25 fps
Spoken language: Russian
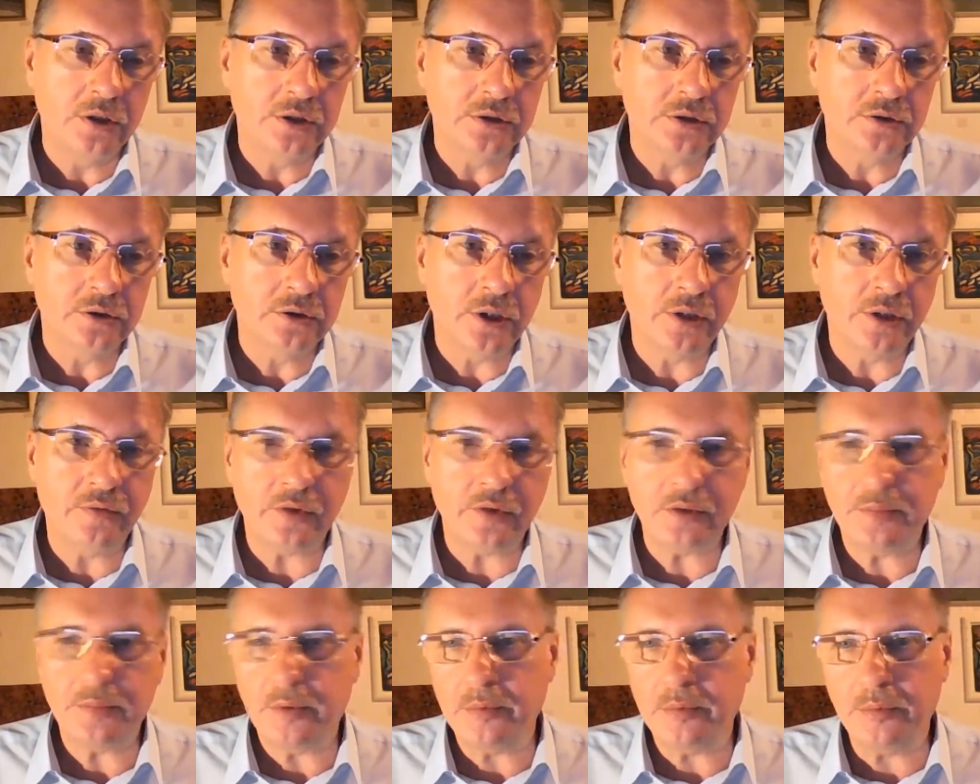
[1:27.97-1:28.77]
и у вас был
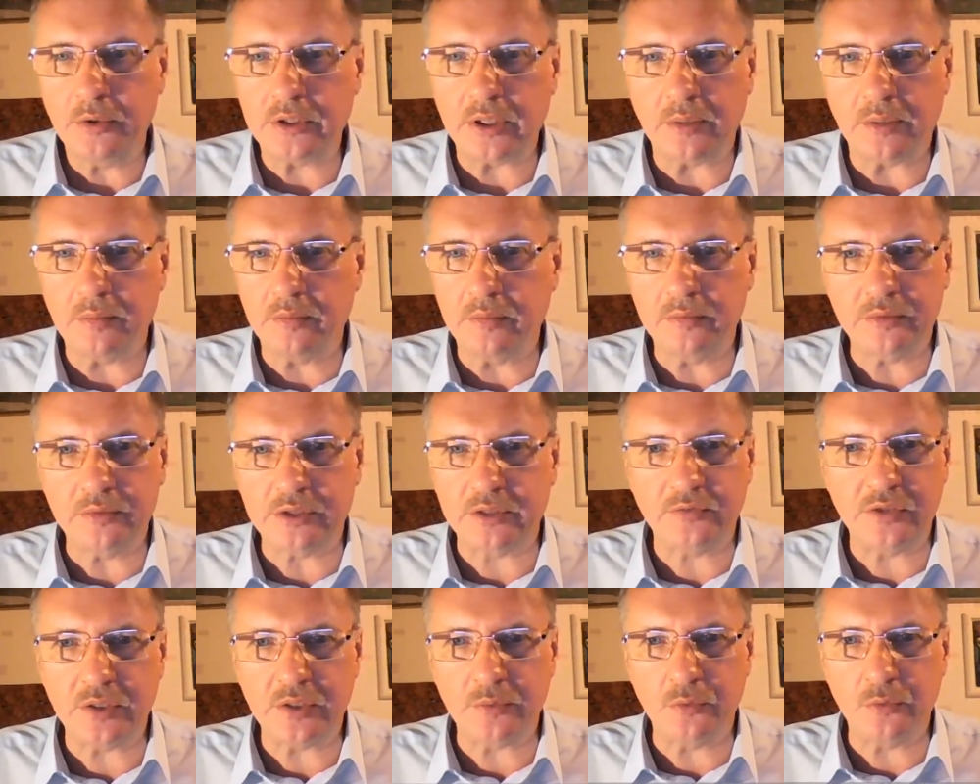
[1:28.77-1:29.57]
бы там
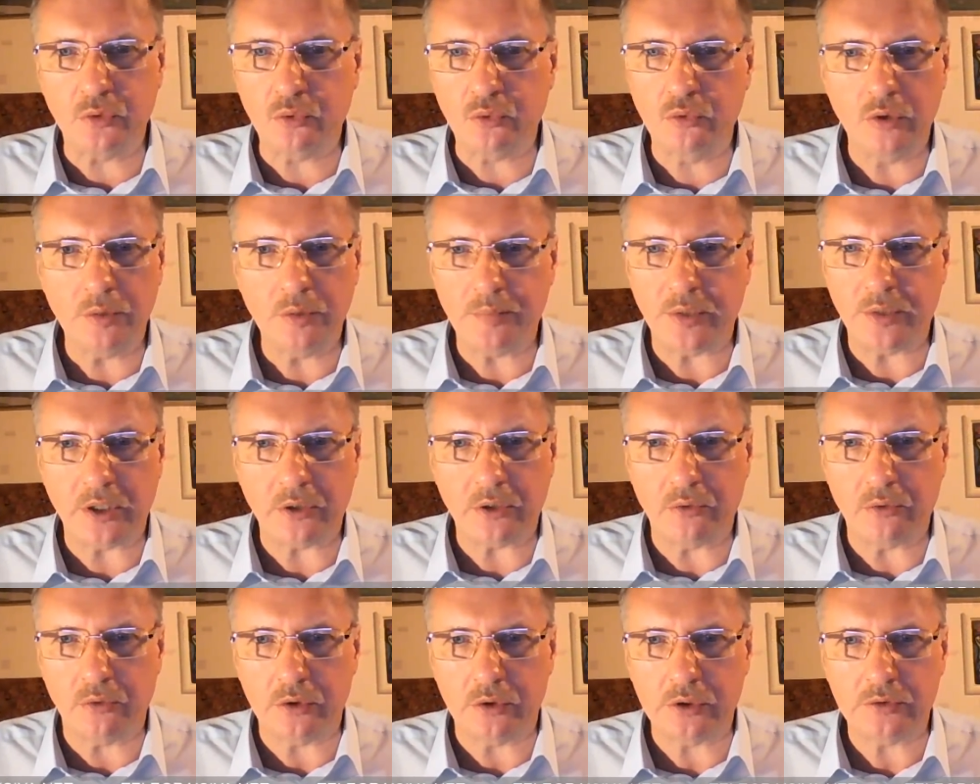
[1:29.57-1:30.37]
совсем другой
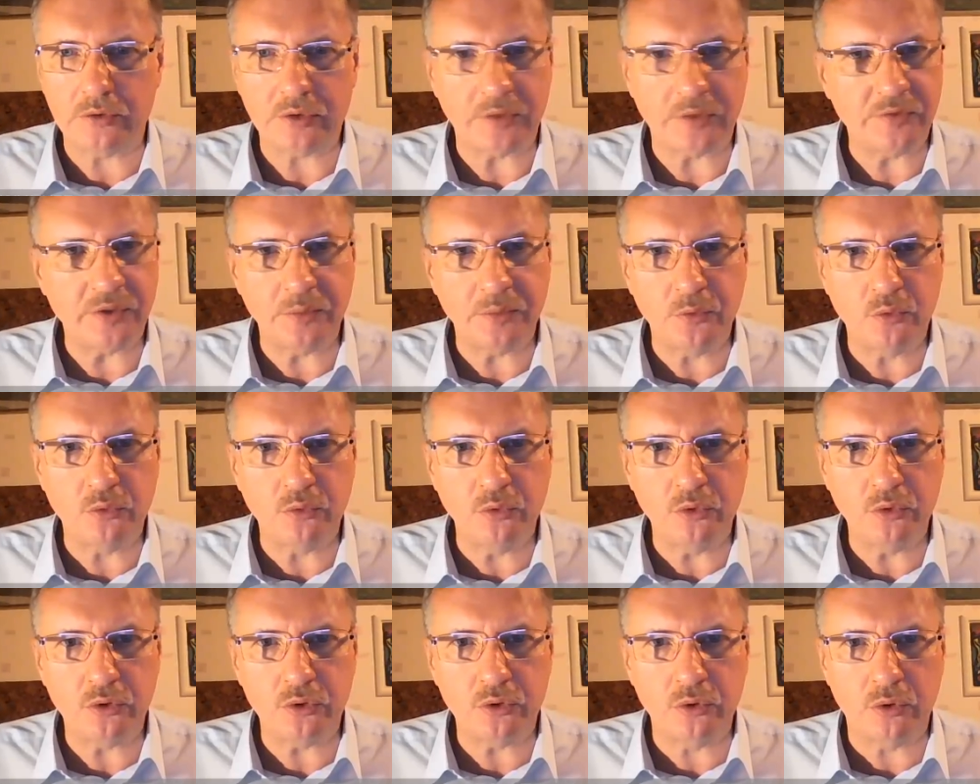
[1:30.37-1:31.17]
перекос, совсем другую
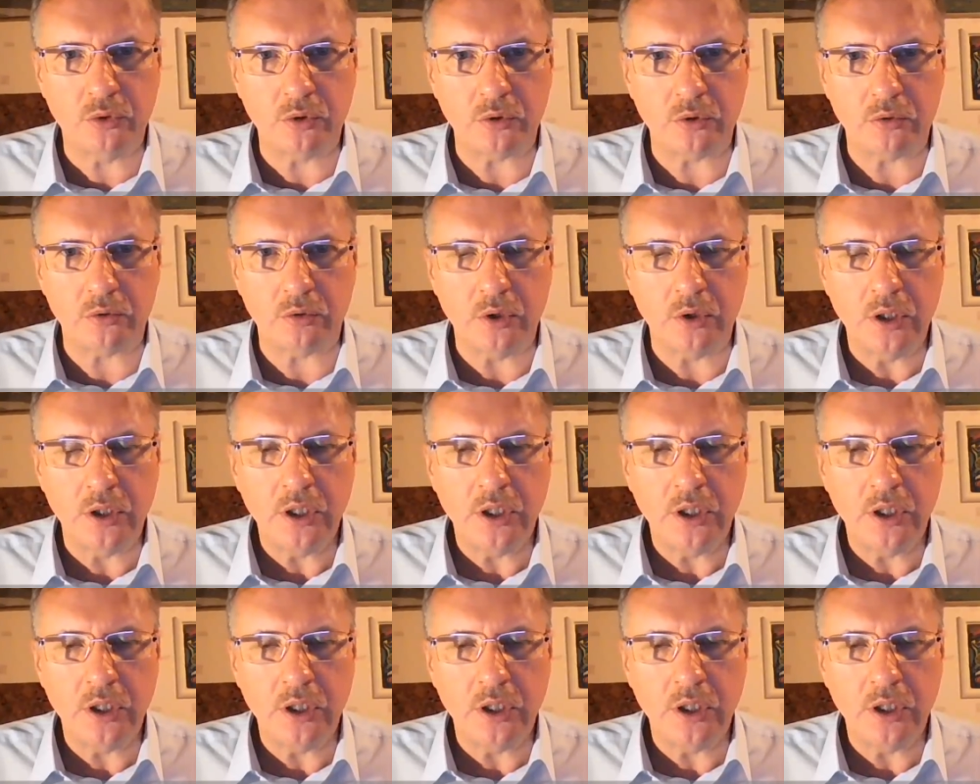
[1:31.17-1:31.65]
сторону.